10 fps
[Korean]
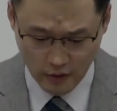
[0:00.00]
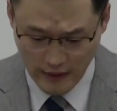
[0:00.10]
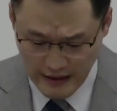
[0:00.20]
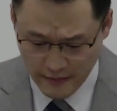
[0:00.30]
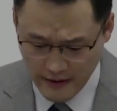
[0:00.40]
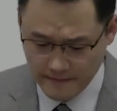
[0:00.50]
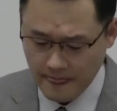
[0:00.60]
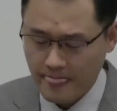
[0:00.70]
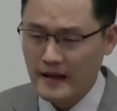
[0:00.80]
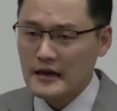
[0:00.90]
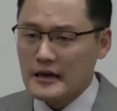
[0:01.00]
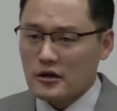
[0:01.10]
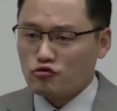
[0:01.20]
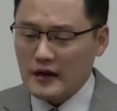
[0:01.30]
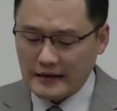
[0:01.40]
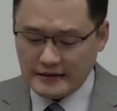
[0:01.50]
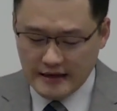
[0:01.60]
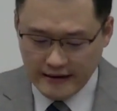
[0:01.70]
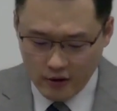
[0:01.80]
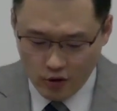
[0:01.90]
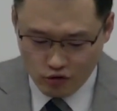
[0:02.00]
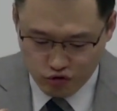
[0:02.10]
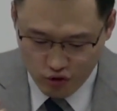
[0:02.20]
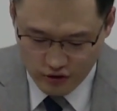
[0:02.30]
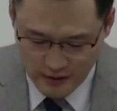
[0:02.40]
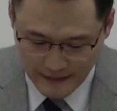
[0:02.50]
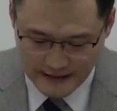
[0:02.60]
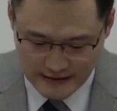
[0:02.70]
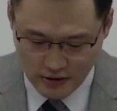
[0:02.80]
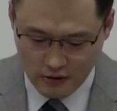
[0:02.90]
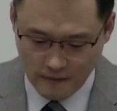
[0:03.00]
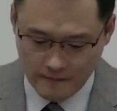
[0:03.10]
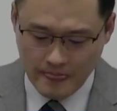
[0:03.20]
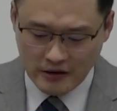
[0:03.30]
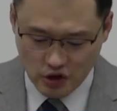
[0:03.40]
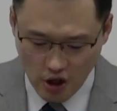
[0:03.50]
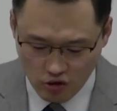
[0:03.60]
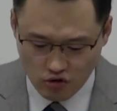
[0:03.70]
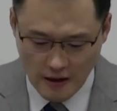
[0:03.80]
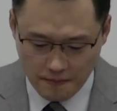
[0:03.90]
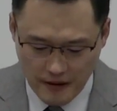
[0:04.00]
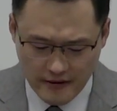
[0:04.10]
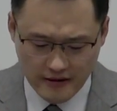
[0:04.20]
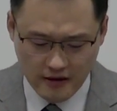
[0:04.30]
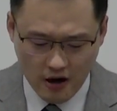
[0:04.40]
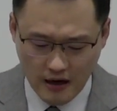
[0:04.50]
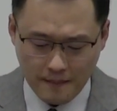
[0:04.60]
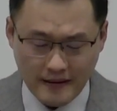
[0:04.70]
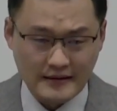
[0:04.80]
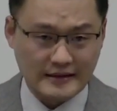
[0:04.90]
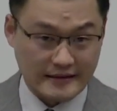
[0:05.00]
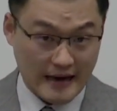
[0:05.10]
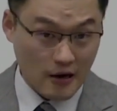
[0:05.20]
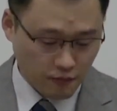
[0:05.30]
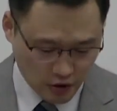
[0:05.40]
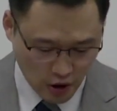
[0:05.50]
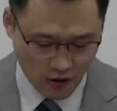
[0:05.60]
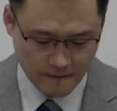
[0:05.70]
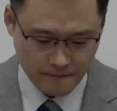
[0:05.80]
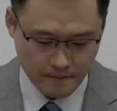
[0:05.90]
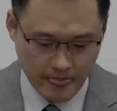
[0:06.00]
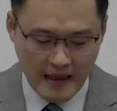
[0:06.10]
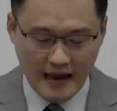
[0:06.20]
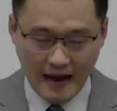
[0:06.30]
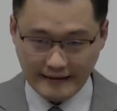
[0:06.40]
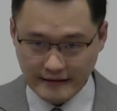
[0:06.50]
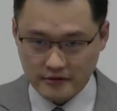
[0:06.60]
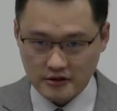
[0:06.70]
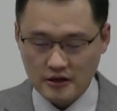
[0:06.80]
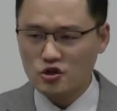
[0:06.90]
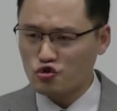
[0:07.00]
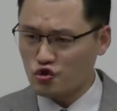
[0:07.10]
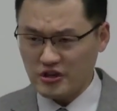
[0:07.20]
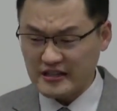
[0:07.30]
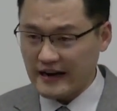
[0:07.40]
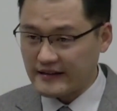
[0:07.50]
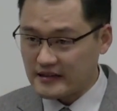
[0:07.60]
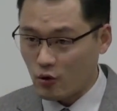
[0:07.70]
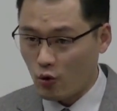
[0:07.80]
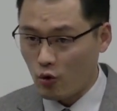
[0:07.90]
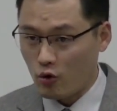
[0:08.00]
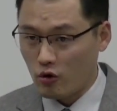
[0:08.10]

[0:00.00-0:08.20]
왜냐하면 우리가 제대로 구원을 받아서 천국의 비밀을 허락받은 그날로부터 하나님은 쉬지 않으시고